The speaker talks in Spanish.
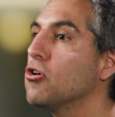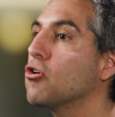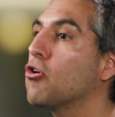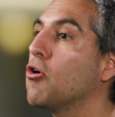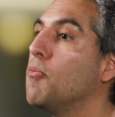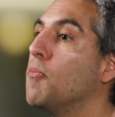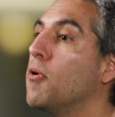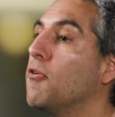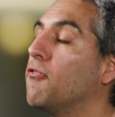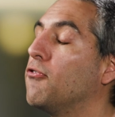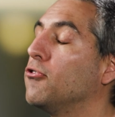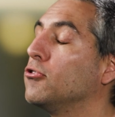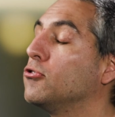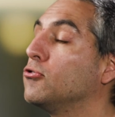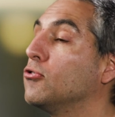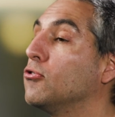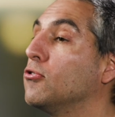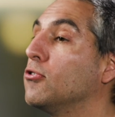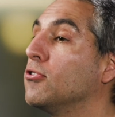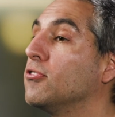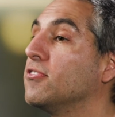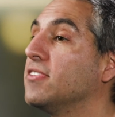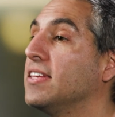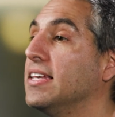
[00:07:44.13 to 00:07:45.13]
Como
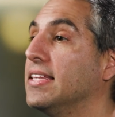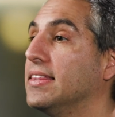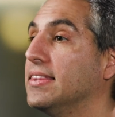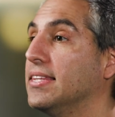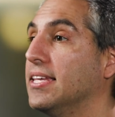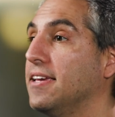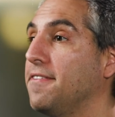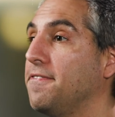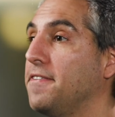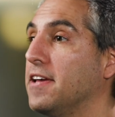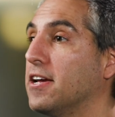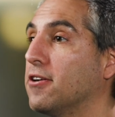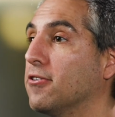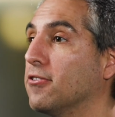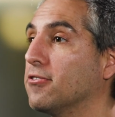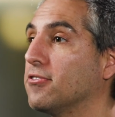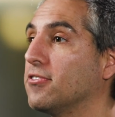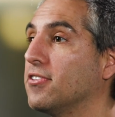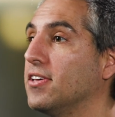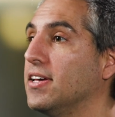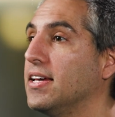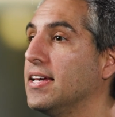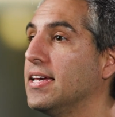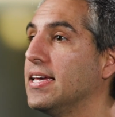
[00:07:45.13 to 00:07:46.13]
futuros
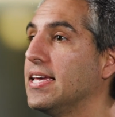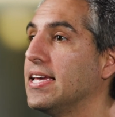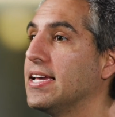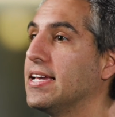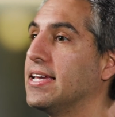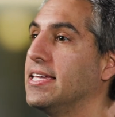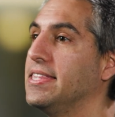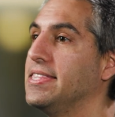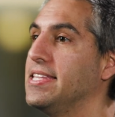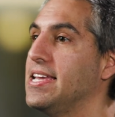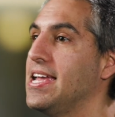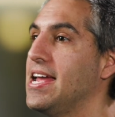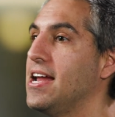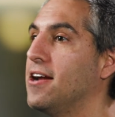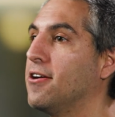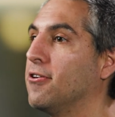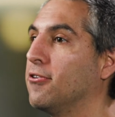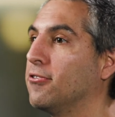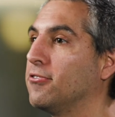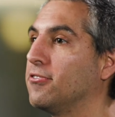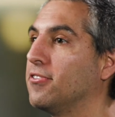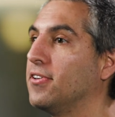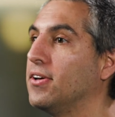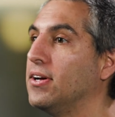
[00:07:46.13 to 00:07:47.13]
científicos,
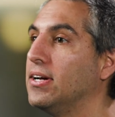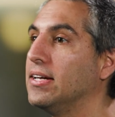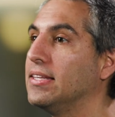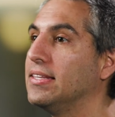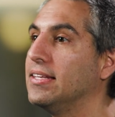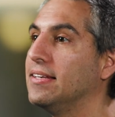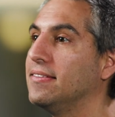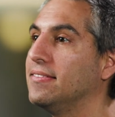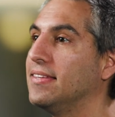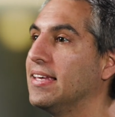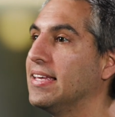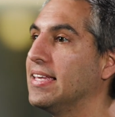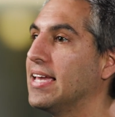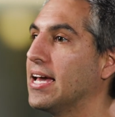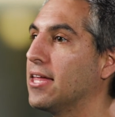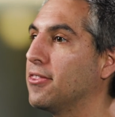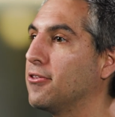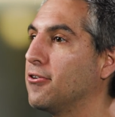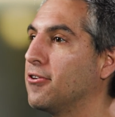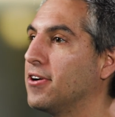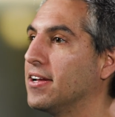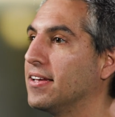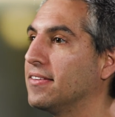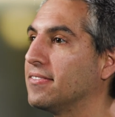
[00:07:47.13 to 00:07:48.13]
ingenieros,
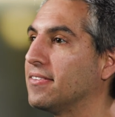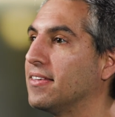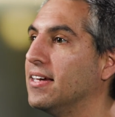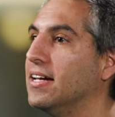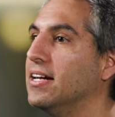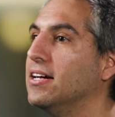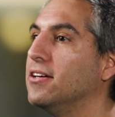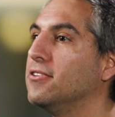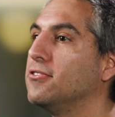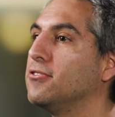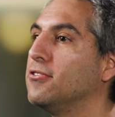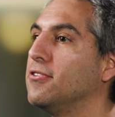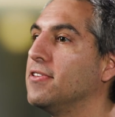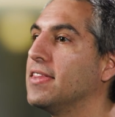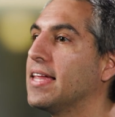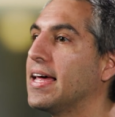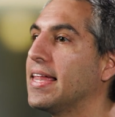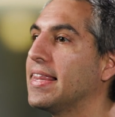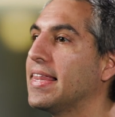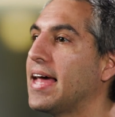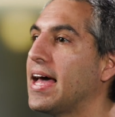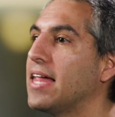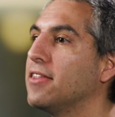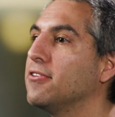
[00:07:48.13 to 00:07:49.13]
diseñadores,
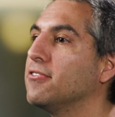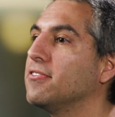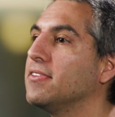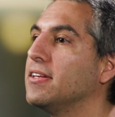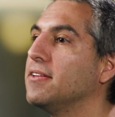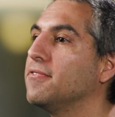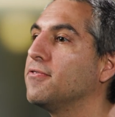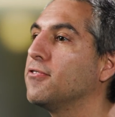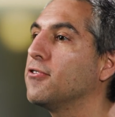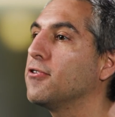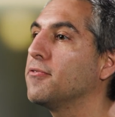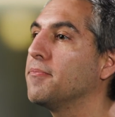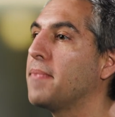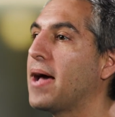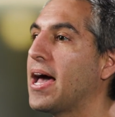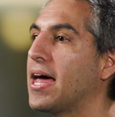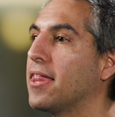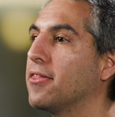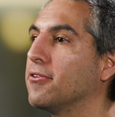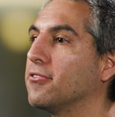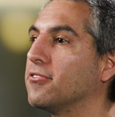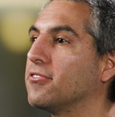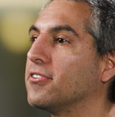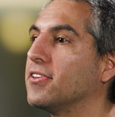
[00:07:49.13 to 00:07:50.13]
ciudadanos
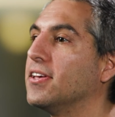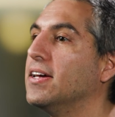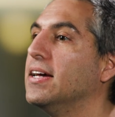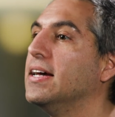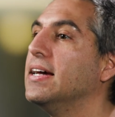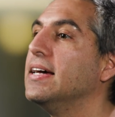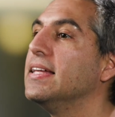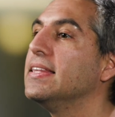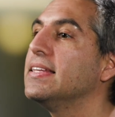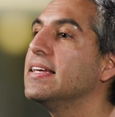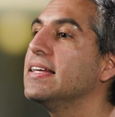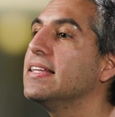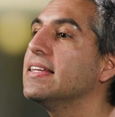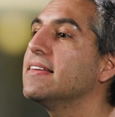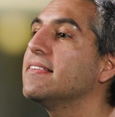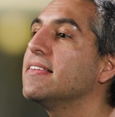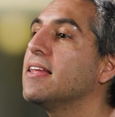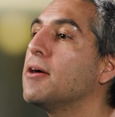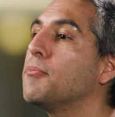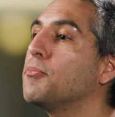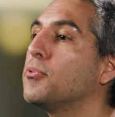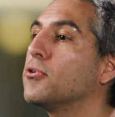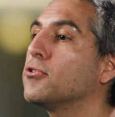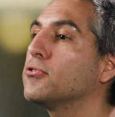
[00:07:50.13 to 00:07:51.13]
informados.
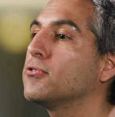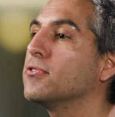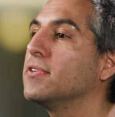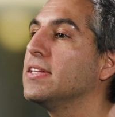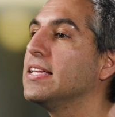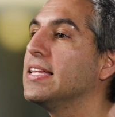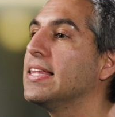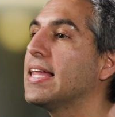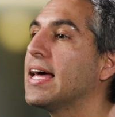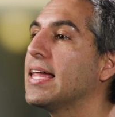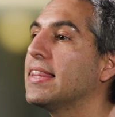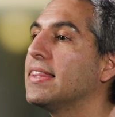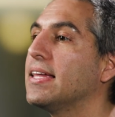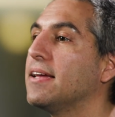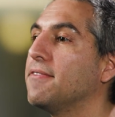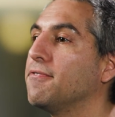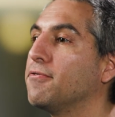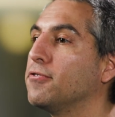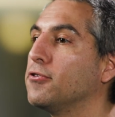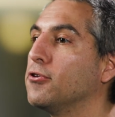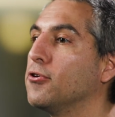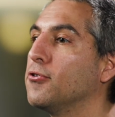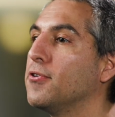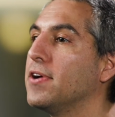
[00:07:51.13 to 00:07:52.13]
Tienes la oportunidad de
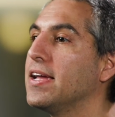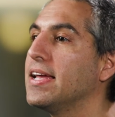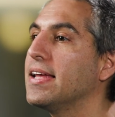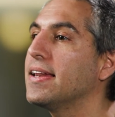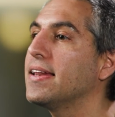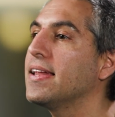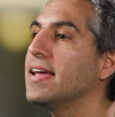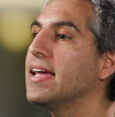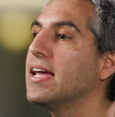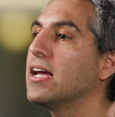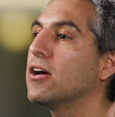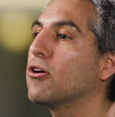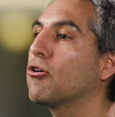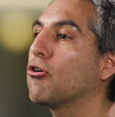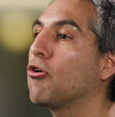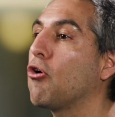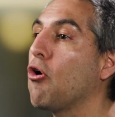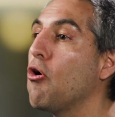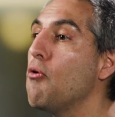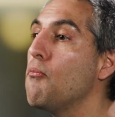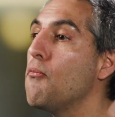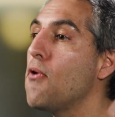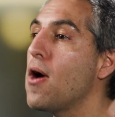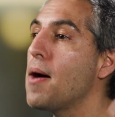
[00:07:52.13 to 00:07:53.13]
influir en
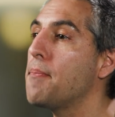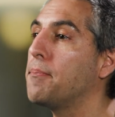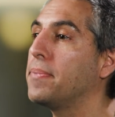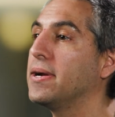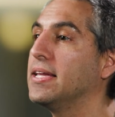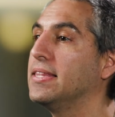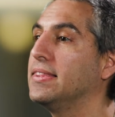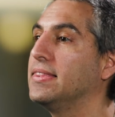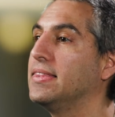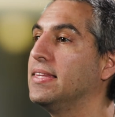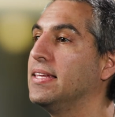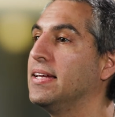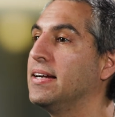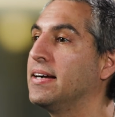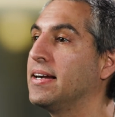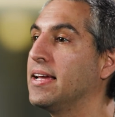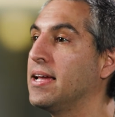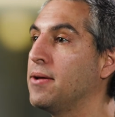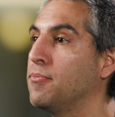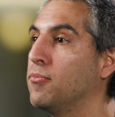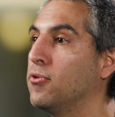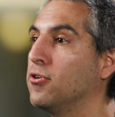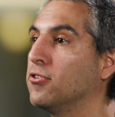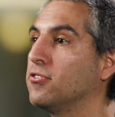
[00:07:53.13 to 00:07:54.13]
cómo
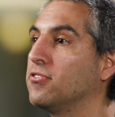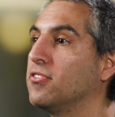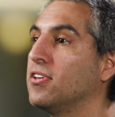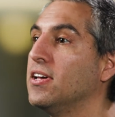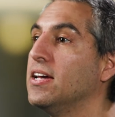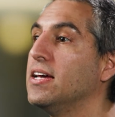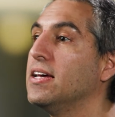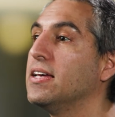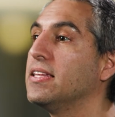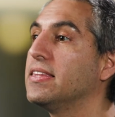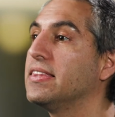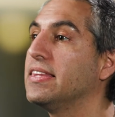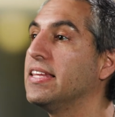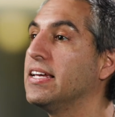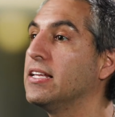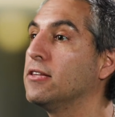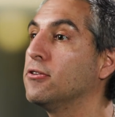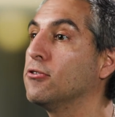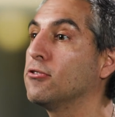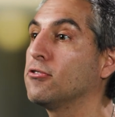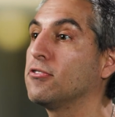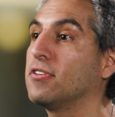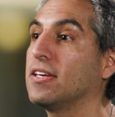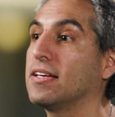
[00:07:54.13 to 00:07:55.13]
aprenderemos de
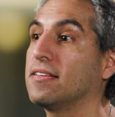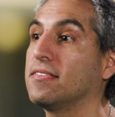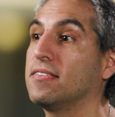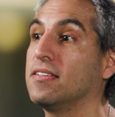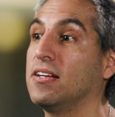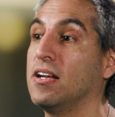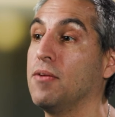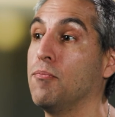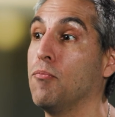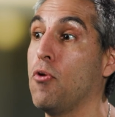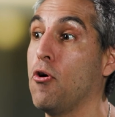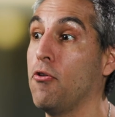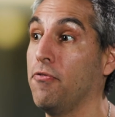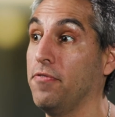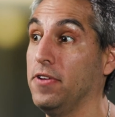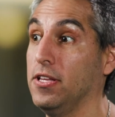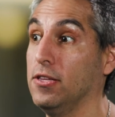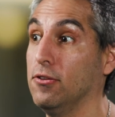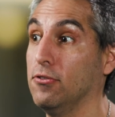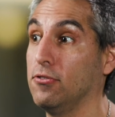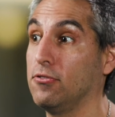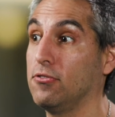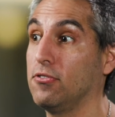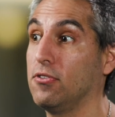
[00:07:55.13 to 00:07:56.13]
los
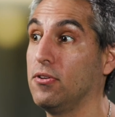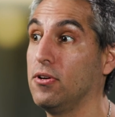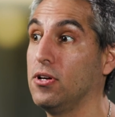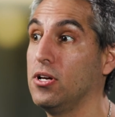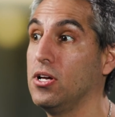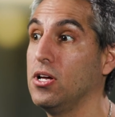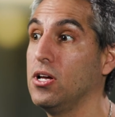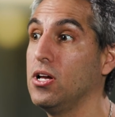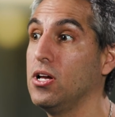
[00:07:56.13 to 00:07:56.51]
extremófilos.